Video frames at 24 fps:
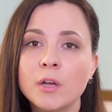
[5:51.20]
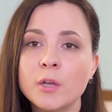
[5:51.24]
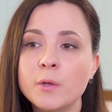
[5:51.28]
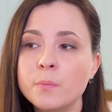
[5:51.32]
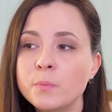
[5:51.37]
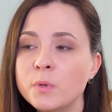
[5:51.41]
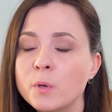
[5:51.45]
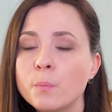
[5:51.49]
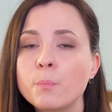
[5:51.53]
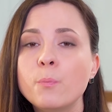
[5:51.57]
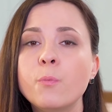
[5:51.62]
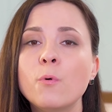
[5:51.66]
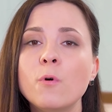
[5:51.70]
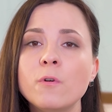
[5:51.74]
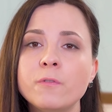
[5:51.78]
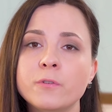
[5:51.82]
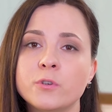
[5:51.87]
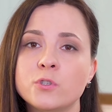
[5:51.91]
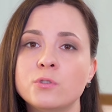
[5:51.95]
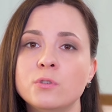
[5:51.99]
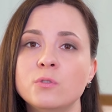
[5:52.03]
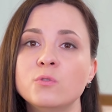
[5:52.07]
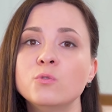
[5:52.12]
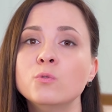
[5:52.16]
мне
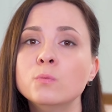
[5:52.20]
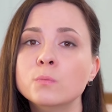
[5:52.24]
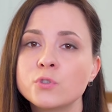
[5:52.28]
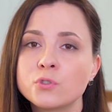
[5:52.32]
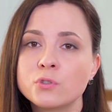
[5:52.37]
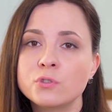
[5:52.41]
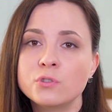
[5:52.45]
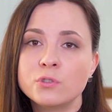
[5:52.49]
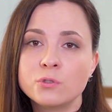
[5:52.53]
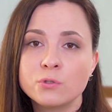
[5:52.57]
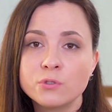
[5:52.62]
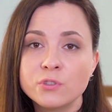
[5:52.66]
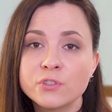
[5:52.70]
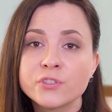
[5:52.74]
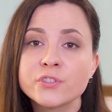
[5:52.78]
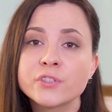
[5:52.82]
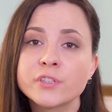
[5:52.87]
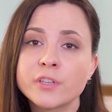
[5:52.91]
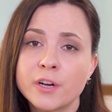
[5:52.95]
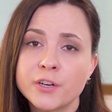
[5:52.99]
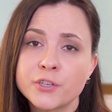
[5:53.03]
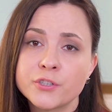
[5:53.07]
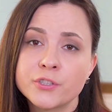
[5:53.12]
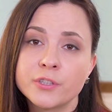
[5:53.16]
пофиг, что я думаю, что ты сегодня
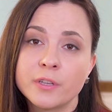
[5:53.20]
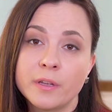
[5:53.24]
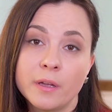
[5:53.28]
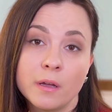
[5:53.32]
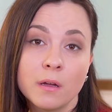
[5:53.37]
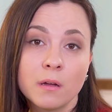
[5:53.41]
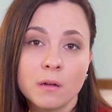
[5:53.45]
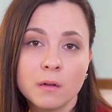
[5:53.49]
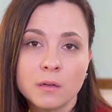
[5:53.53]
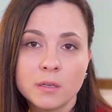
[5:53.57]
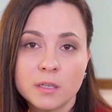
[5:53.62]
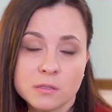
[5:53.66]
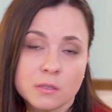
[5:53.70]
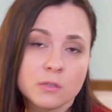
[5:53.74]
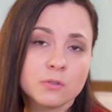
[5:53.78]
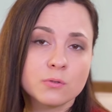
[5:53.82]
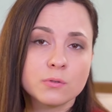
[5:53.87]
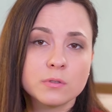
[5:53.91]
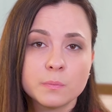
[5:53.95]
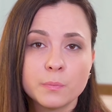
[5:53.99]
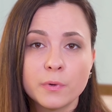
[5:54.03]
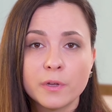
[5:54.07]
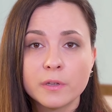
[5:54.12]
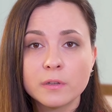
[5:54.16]
страшная. Я
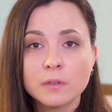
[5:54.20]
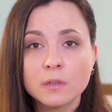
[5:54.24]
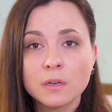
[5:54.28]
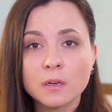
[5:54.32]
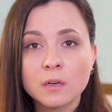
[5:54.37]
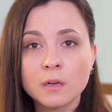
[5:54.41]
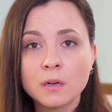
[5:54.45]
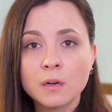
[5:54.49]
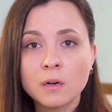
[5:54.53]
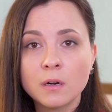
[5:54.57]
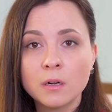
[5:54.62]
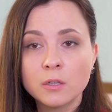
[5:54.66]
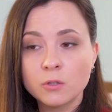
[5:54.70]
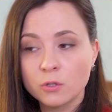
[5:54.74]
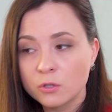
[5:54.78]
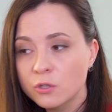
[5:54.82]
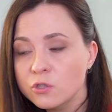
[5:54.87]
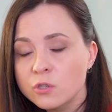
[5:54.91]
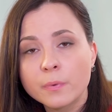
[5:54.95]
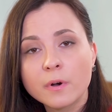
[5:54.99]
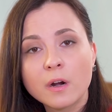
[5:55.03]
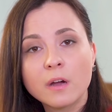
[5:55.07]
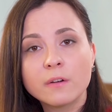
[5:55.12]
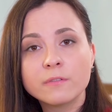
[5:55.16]
скажу тебе это. Это
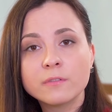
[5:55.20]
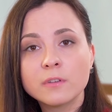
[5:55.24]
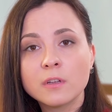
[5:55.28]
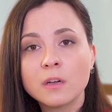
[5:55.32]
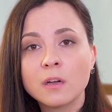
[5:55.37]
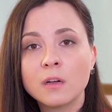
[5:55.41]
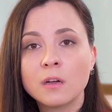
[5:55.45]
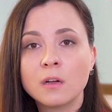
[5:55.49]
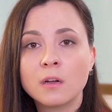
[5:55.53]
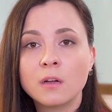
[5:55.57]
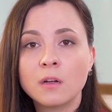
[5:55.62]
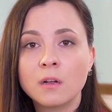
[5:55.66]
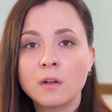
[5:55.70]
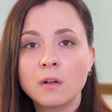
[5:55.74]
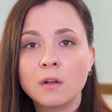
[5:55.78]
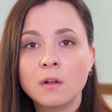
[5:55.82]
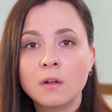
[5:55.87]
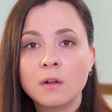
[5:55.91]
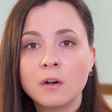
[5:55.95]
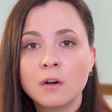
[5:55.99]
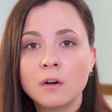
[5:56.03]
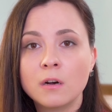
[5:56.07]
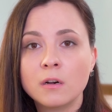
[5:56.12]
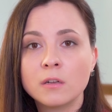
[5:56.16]
же правда.
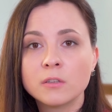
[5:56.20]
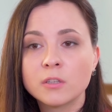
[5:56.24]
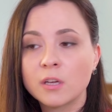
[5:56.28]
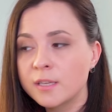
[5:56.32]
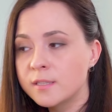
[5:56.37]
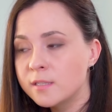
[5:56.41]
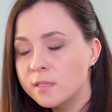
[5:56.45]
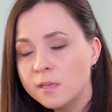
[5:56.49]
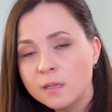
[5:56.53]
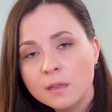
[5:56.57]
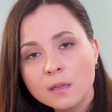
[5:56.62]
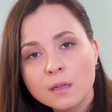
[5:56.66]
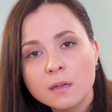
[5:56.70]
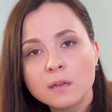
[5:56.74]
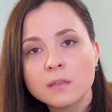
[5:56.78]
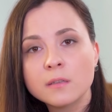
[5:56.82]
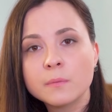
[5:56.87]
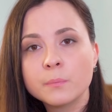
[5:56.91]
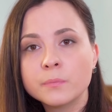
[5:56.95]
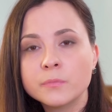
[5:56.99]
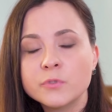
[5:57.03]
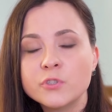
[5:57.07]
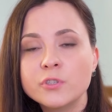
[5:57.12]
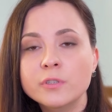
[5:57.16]
Ты хотела
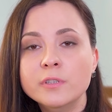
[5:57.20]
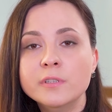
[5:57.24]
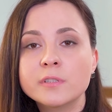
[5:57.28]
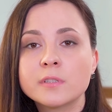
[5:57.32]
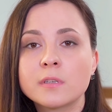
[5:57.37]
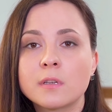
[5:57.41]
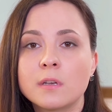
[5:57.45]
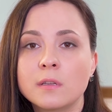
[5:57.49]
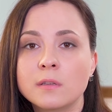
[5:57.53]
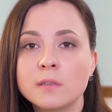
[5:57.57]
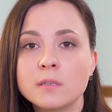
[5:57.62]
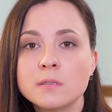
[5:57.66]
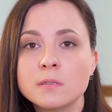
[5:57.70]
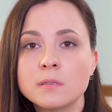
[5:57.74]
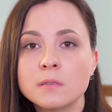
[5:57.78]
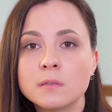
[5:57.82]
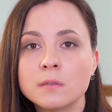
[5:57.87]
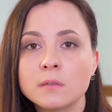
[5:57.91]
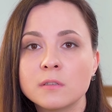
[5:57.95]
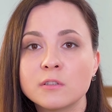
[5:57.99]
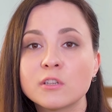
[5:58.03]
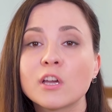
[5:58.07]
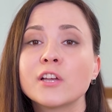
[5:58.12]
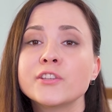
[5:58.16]
искренности?
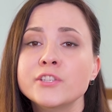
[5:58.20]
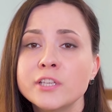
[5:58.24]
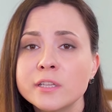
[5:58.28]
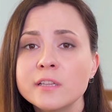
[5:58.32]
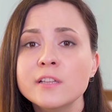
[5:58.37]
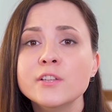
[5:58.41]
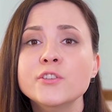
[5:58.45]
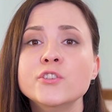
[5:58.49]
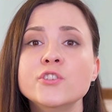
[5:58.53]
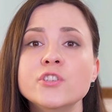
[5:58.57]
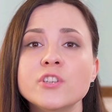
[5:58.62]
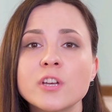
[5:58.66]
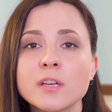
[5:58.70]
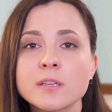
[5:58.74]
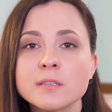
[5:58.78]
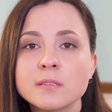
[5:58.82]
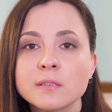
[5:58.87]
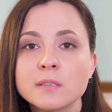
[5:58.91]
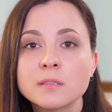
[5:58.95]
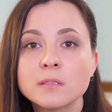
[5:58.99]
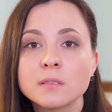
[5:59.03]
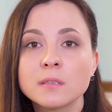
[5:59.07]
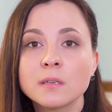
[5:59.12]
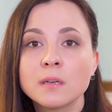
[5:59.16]
Ты хотела
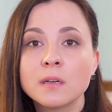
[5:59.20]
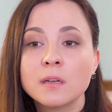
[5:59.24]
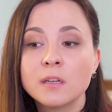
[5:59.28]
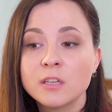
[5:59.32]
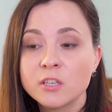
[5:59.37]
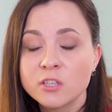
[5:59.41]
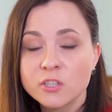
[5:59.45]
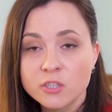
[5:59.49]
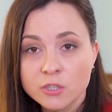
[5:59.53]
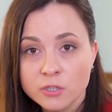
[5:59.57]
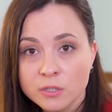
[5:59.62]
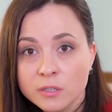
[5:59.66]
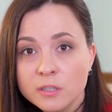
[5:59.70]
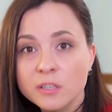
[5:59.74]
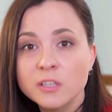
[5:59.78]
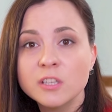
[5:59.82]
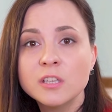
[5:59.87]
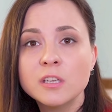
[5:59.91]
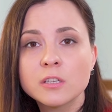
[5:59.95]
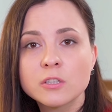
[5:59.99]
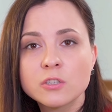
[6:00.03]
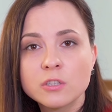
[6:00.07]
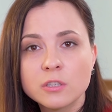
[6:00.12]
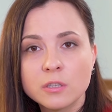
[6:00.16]
честности?
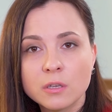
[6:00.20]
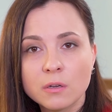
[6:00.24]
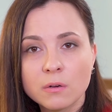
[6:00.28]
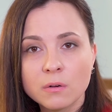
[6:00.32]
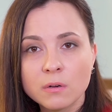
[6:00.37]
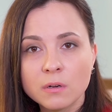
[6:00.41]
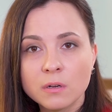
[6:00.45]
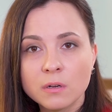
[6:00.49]
Ешь ее.